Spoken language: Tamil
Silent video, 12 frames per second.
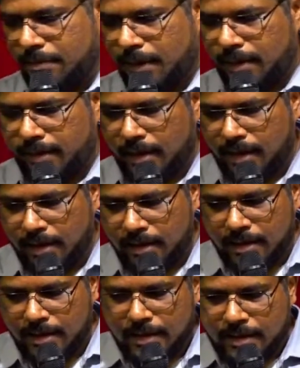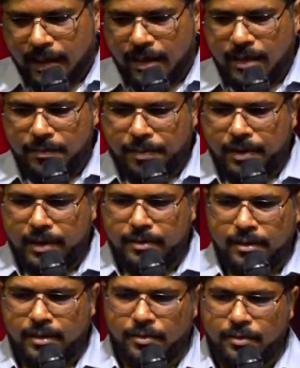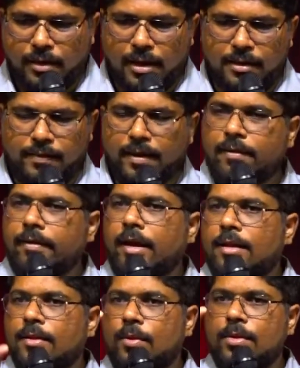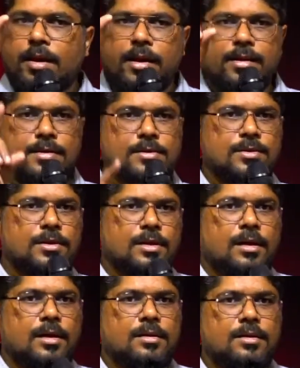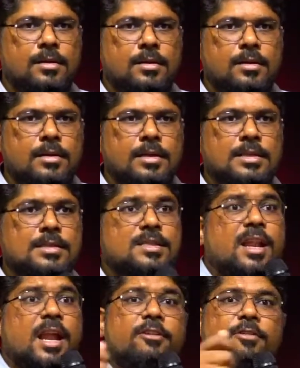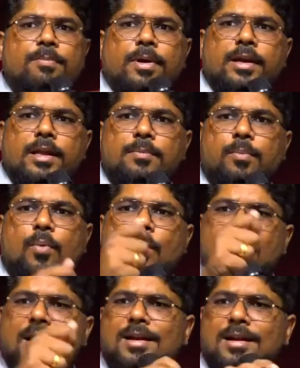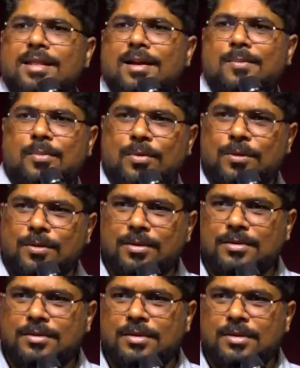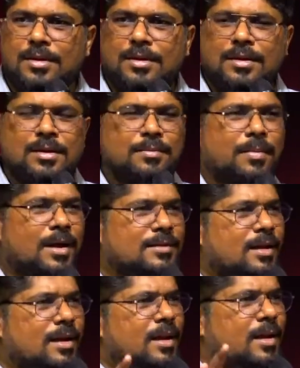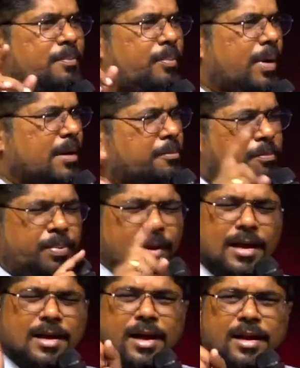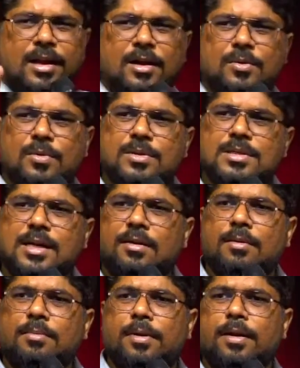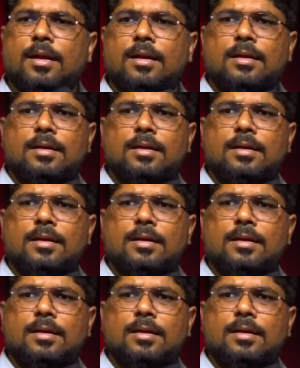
எடுபடாத நல்ல பங்கை தெரிந்து கொண்டால் தேவையானது ஒன்றே என்று சொல்லுகிறார் ஸ்ட்ரைவ் பண்ணி போராடினதெல்லாம் போதும் மார்த்தாலே பற்பல காரியங்களை குறித்து கவலைப்படுற